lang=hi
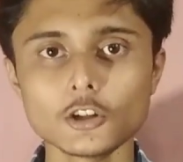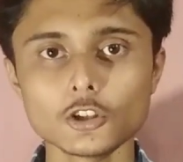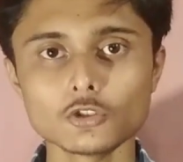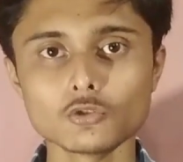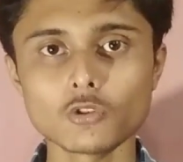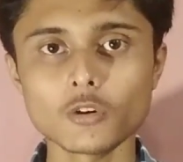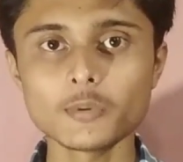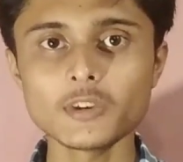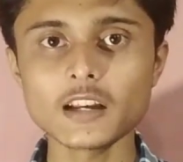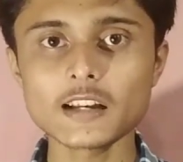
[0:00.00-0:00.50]
तो
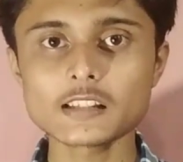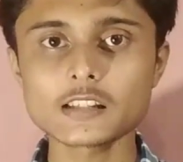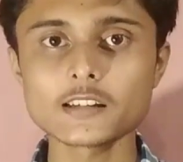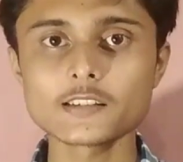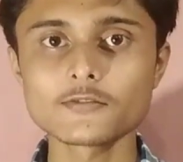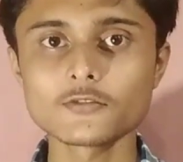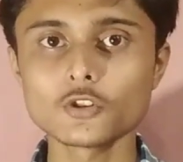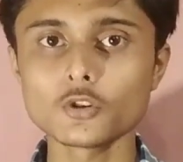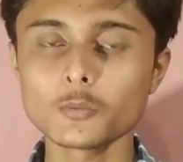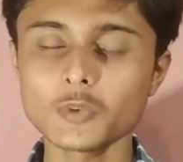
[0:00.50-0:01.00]
वो भी आज की
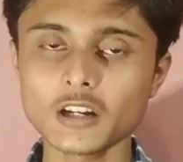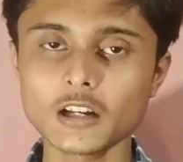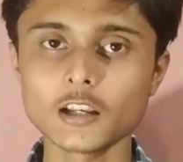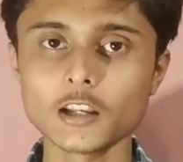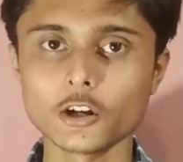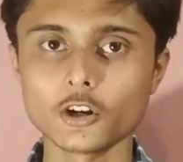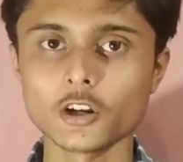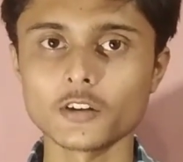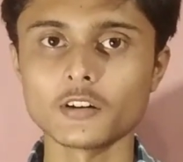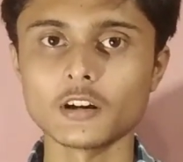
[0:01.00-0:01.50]
इस वीडियो में
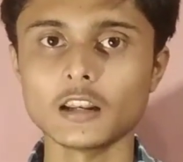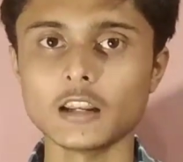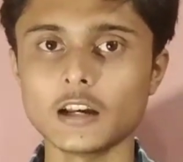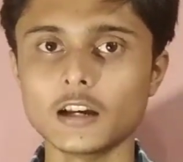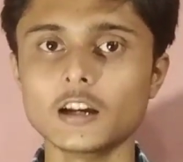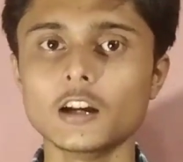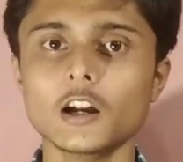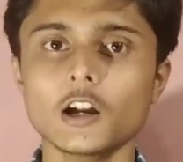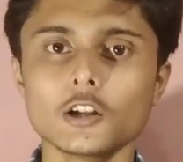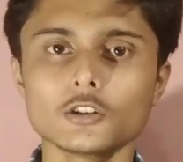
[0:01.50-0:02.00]
क्लियर होने वाला
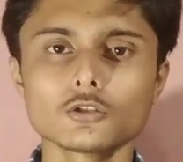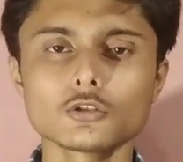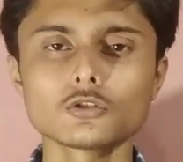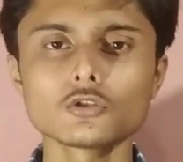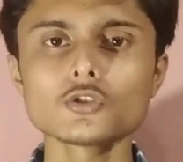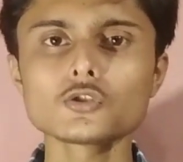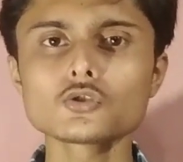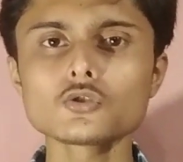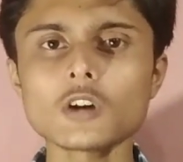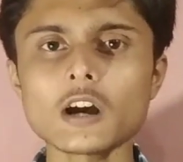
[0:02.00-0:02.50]
है तो
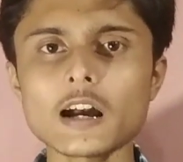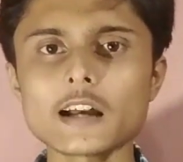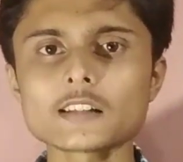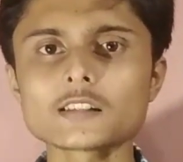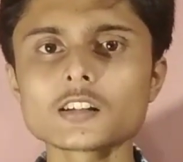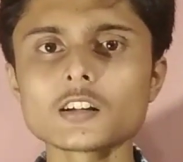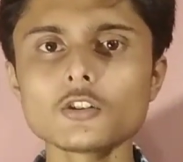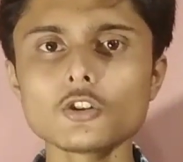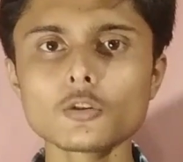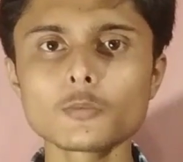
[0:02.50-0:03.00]
दोस्तों
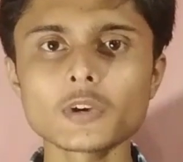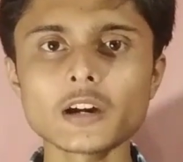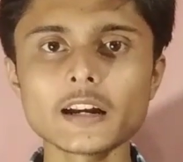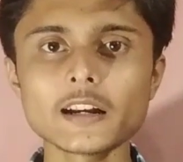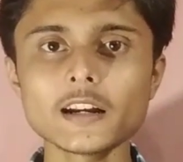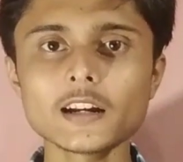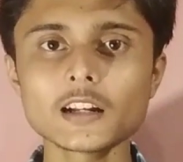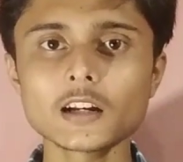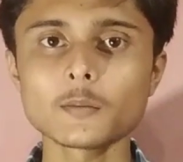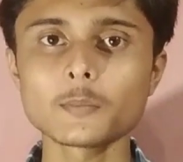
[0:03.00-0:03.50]
आजकल लोग
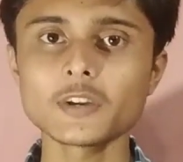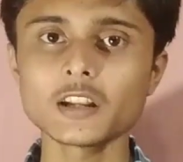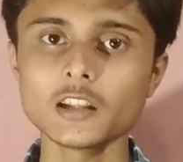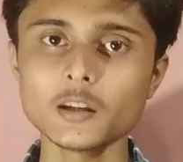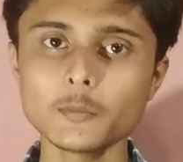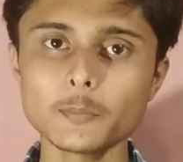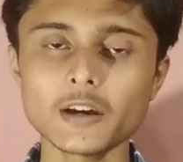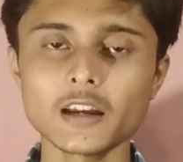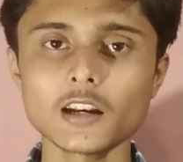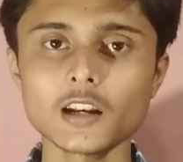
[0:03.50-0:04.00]
ब्रांडेड कपड़े ही
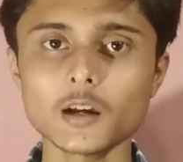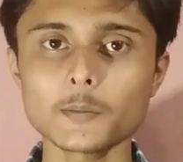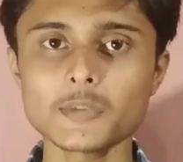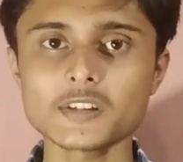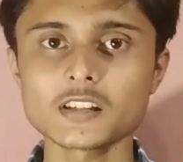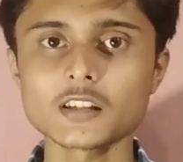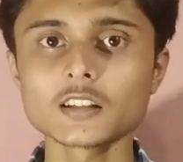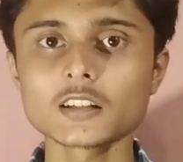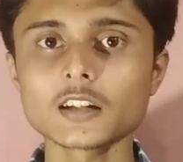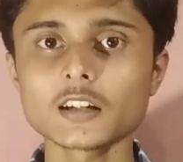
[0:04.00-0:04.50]
पहनना
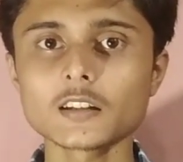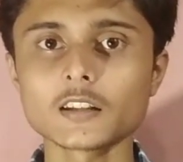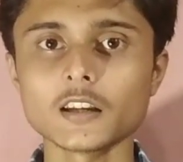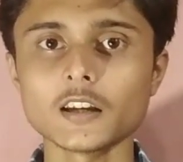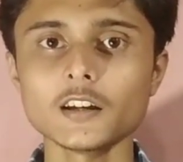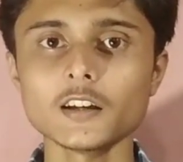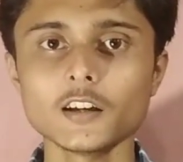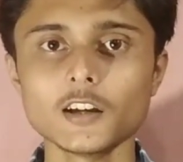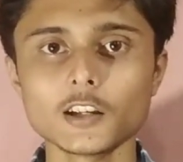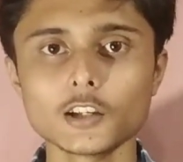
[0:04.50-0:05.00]
पसंद करते
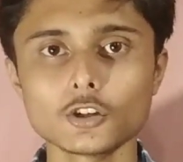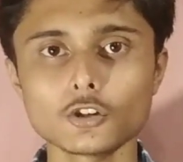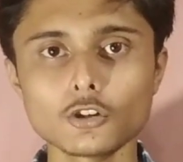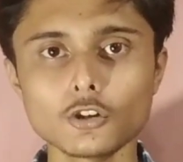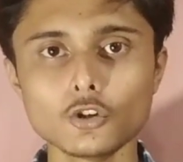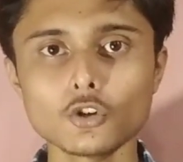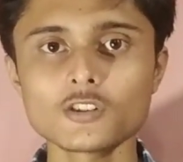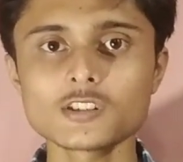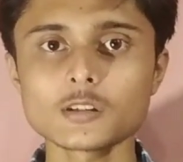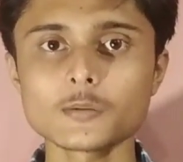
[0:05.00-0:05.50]
हैं क्योंकि
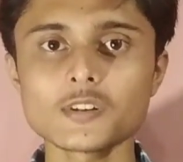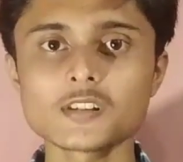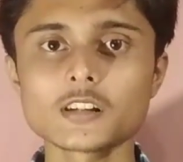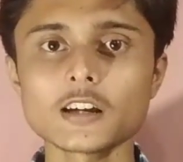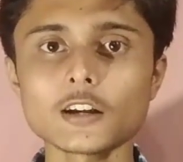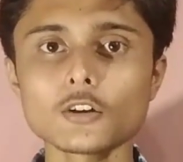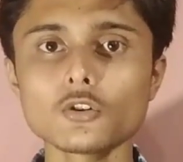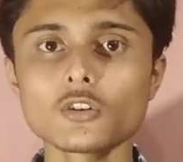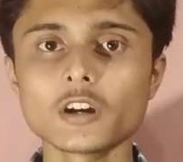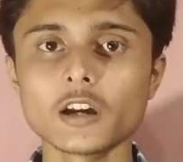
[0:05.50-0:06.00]
लोग
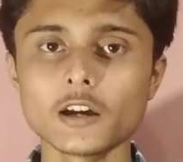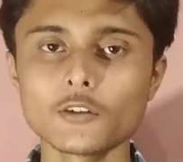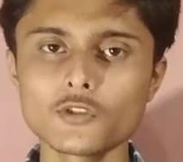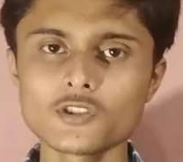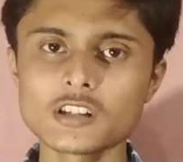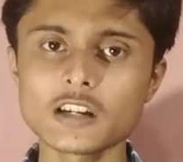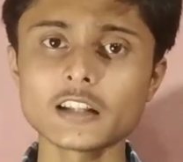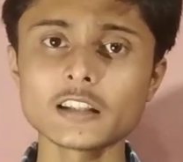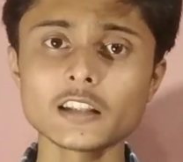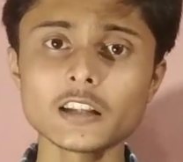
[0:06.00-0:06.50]
समझदार हो गए हैं वो
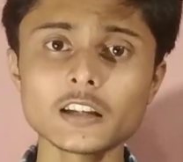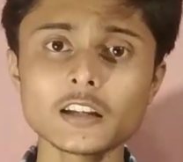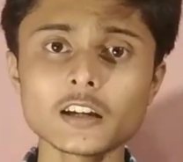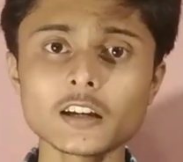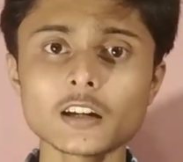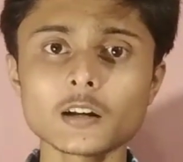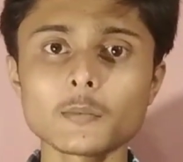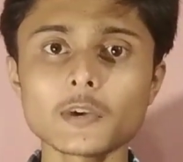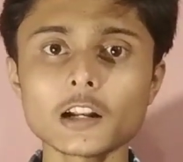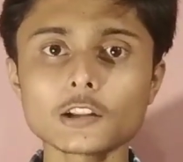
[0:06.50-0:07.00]
जानते हैं कि
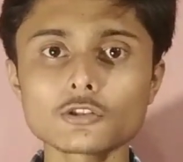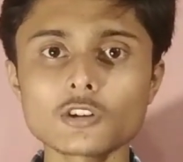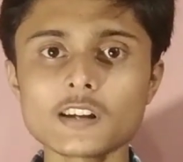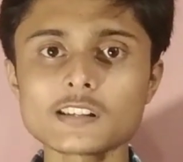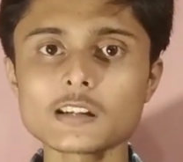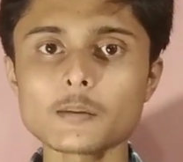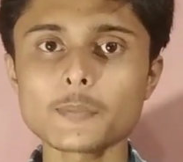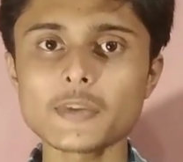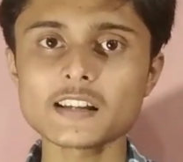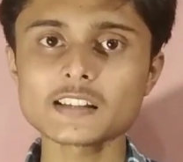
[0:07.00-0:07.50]
अगर हमारा थोड़ा
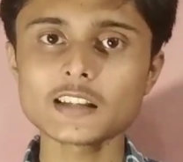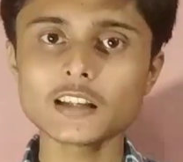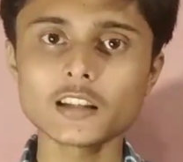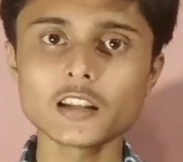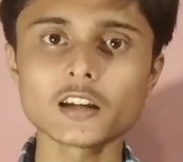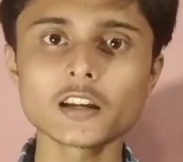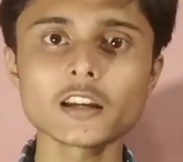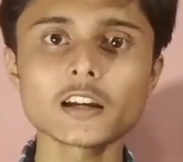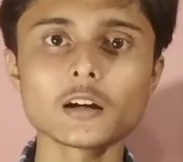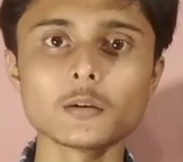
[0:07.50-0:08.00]
सा पैसा
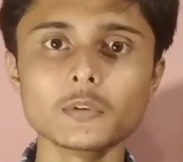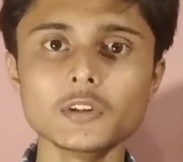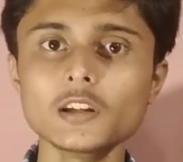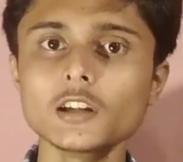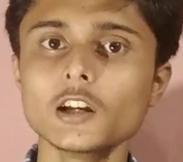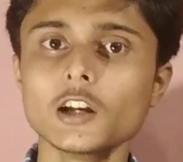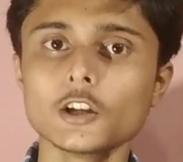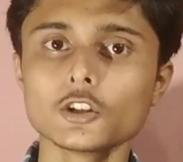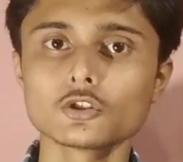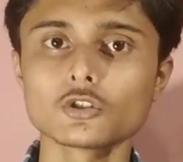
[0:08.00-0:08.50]
लगेगा भी
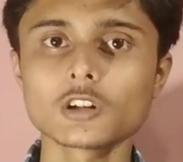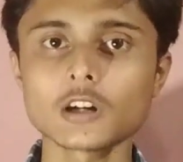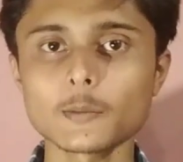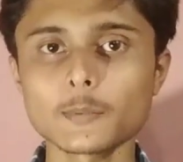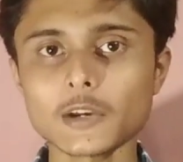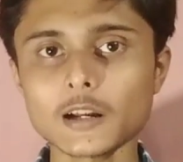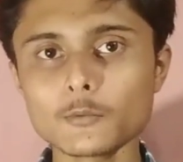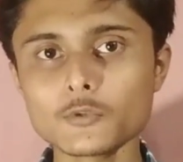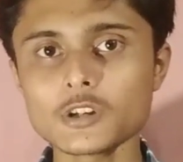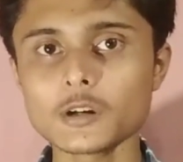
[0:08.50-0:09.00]
तो
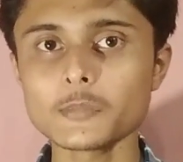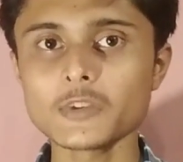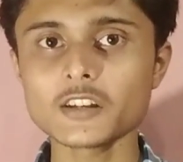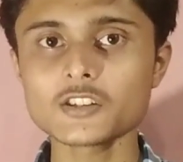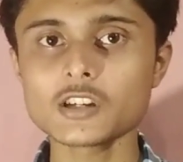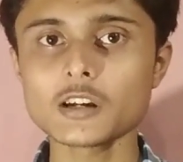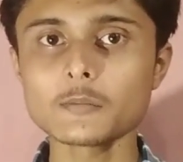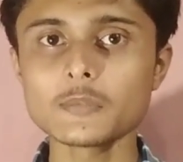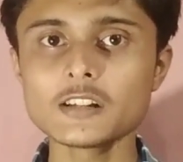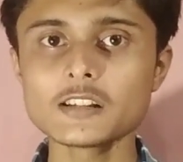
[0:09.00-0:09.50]
कपड़ा हमें
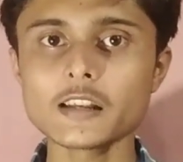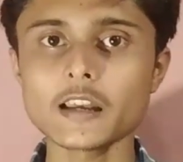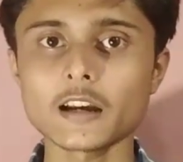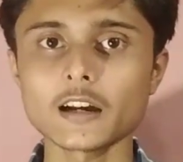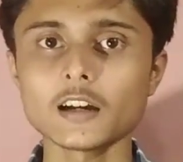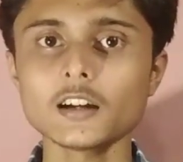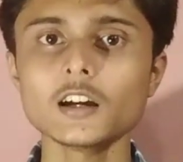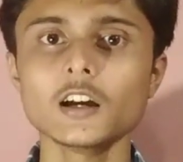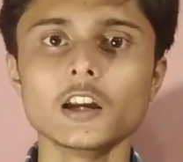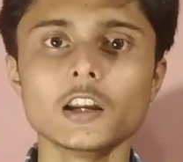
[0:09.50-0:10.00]
अच्छा मिल
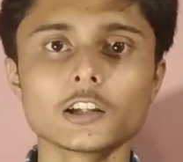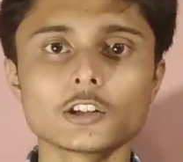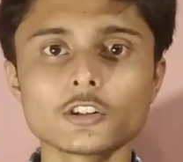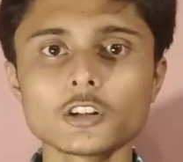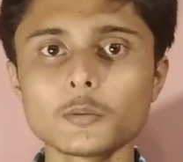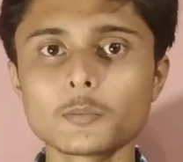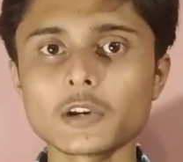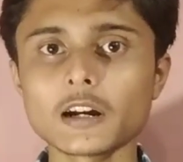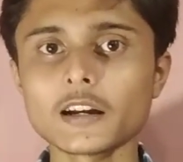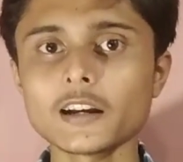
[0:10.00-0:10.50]
जाएगा
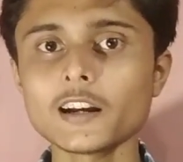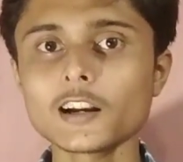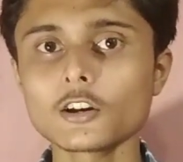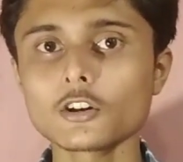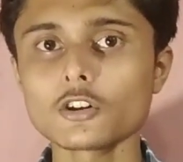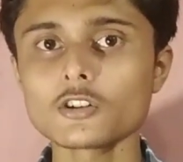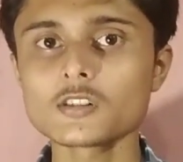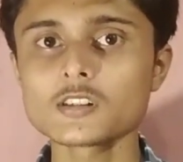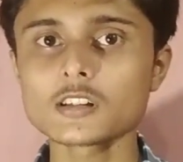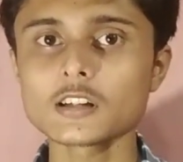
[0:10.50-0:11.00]
क्योंकि ब्रांडेड
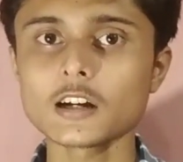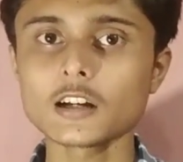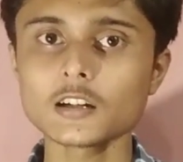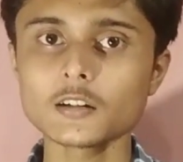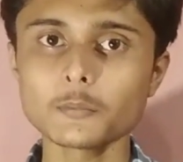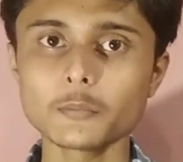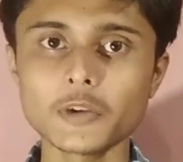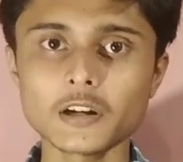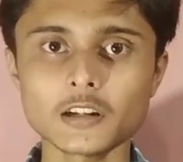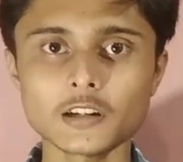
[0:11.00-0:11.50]
क्लॉथ टॉप्स का
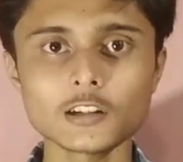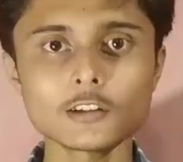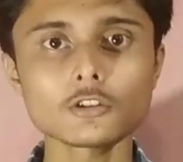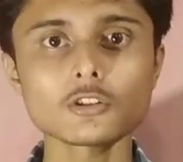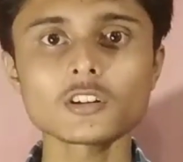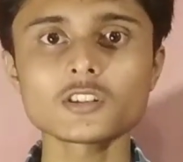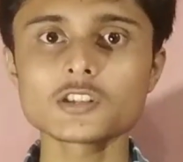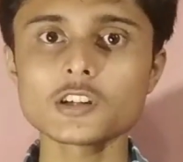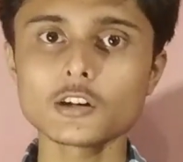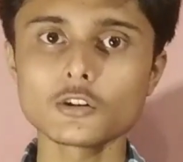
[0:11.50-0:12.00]
मटेरियल तो
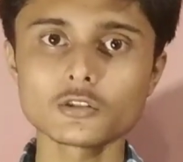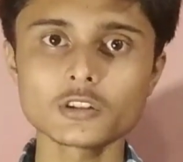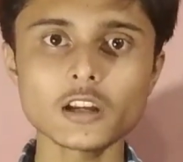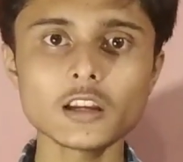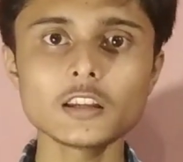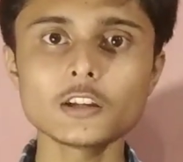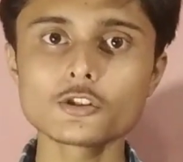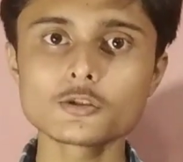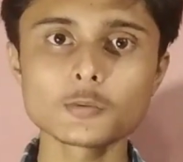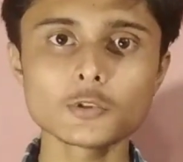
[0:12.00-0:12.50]
अच्छा होता
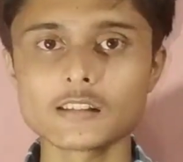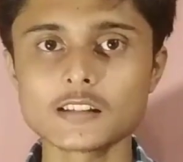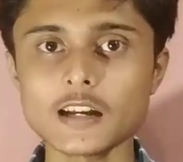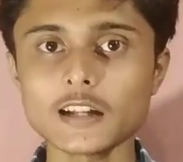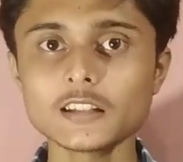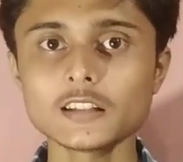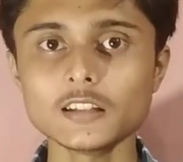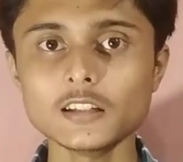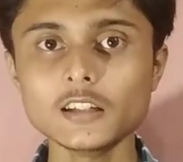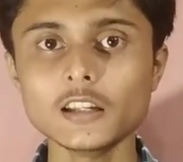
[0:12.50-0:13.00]
ही है उसमें
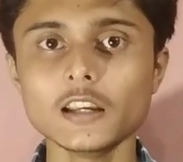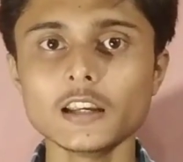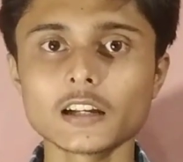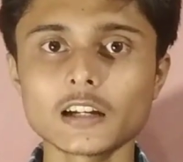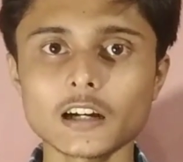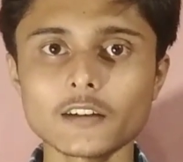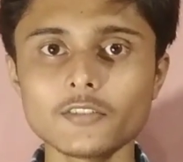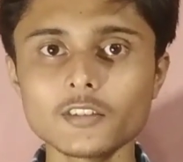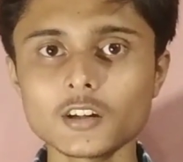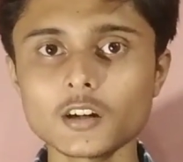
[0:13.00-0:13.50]
साथ ही
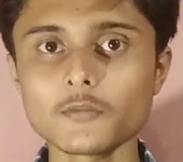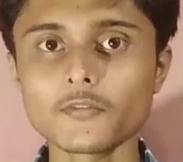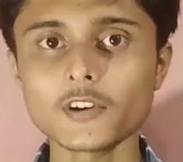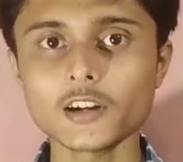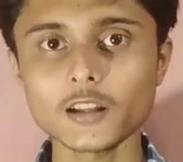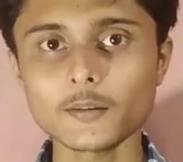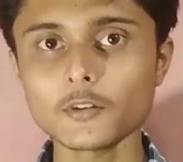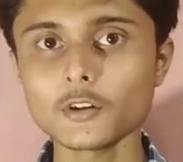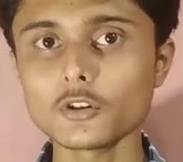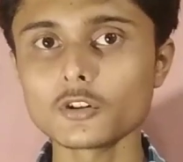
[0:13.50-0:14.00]
काफ़ी
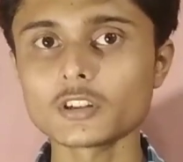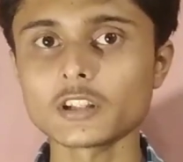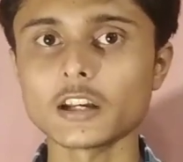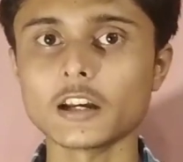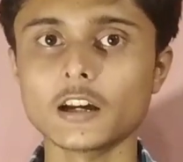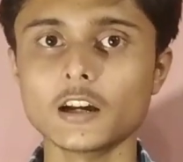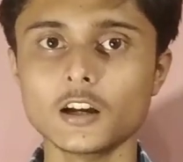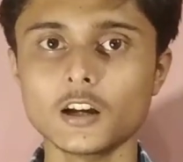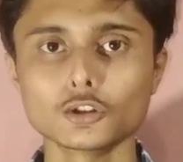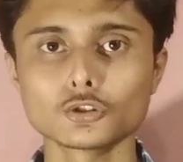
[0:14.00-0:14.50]
कंफर्टेबल होता
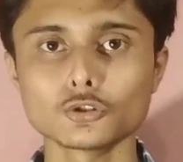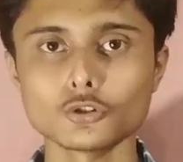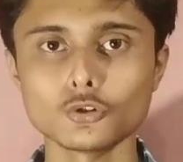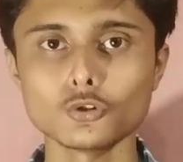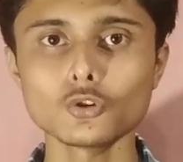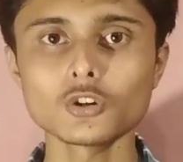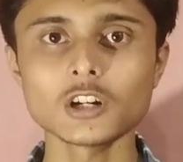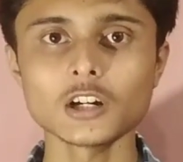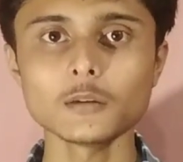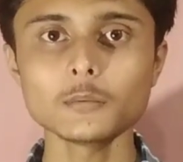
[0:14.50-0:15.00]
है तो
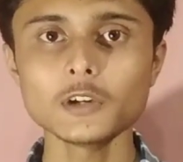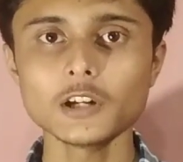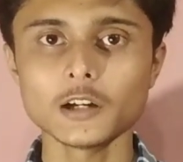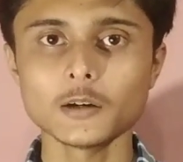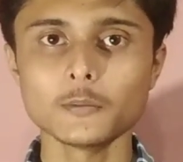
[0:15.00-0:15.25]
लोग अब